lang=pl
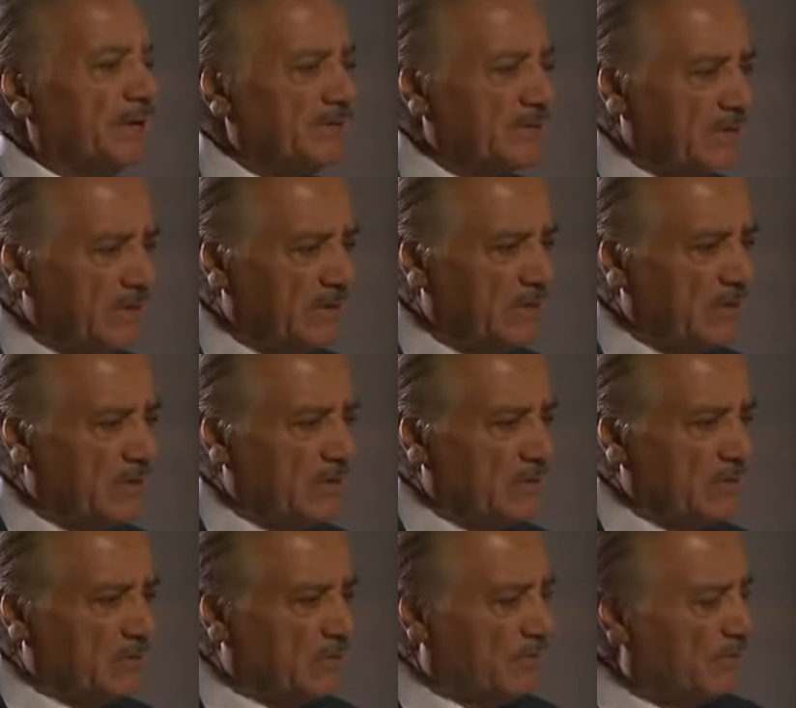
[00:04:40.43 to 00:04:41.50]
Henry
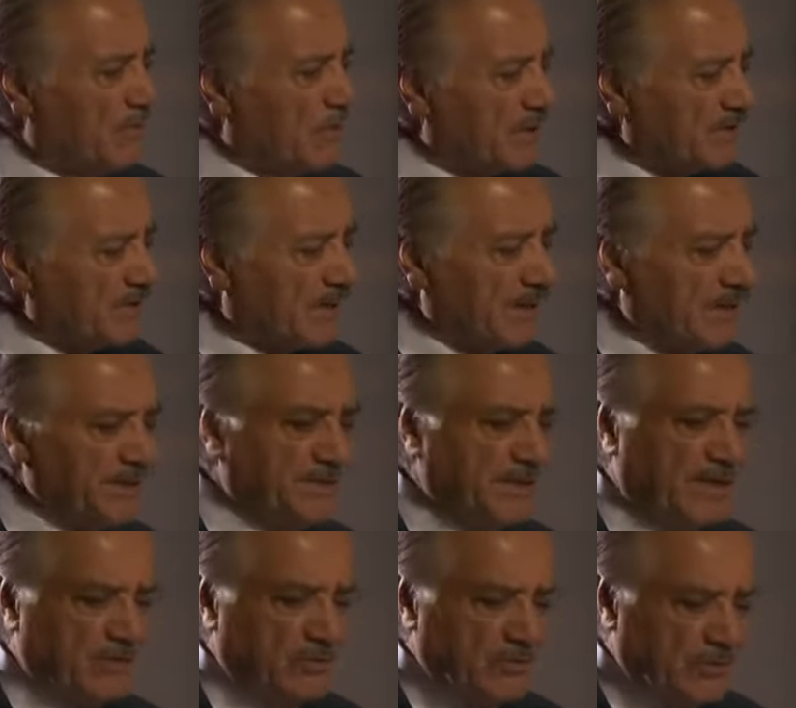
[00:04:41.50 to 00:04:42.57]
Parks. Na
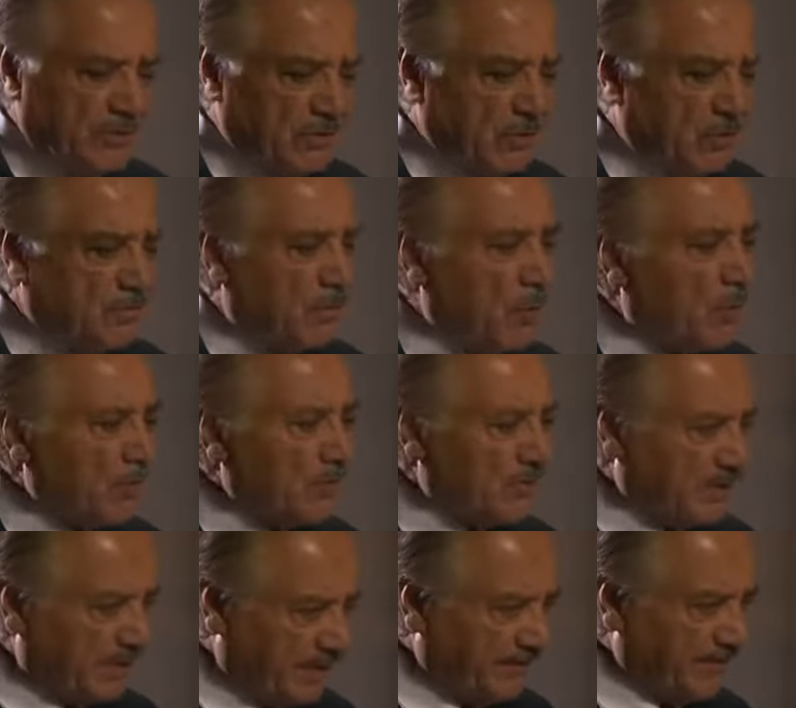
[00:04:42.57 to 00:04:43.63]
początku przepływ był
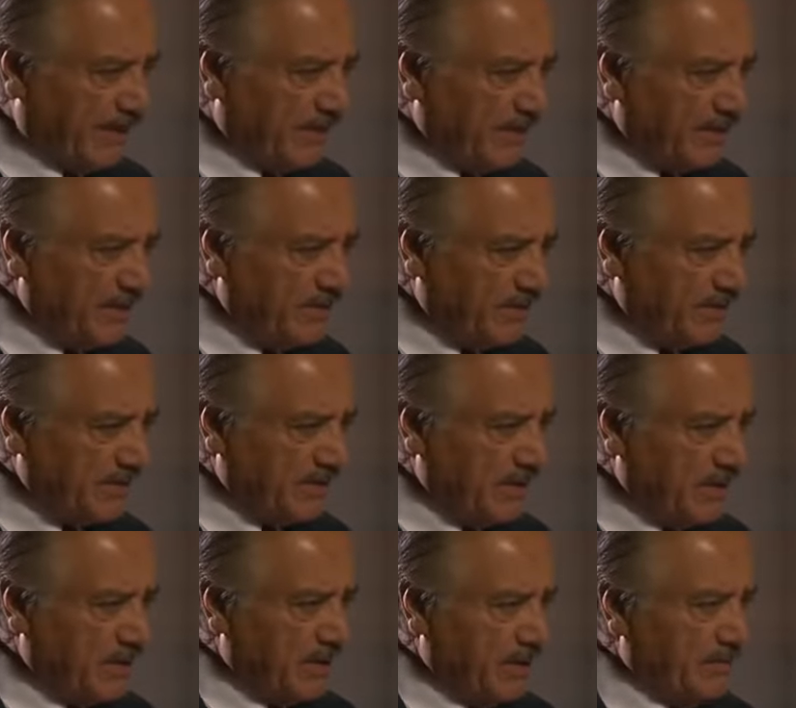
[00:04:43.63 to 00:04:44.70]
niewielki,
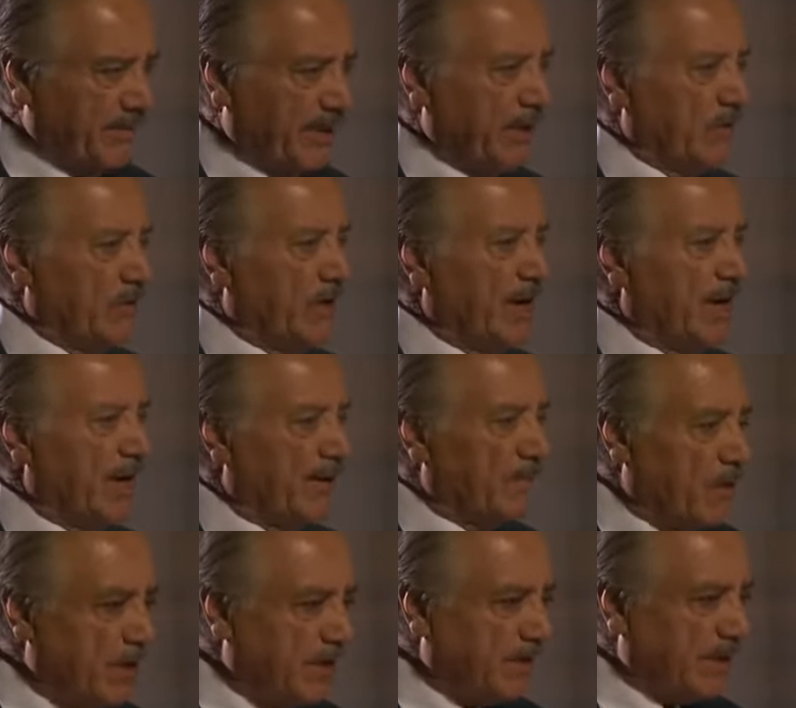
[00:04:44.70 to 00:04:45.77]
lecz po 10
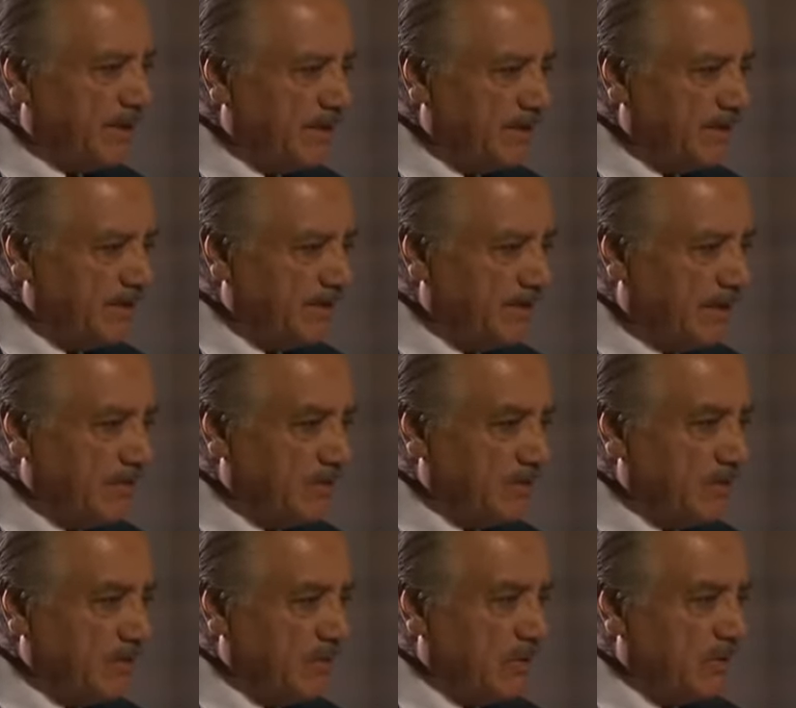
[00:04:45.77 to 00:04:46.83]
latach otrzymali
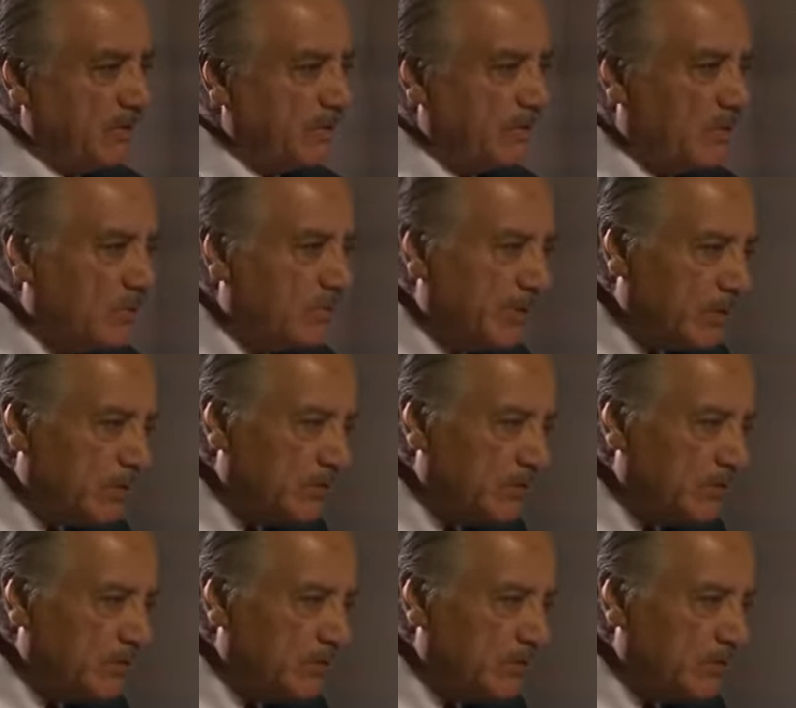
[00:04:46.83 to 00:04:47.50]
miliony.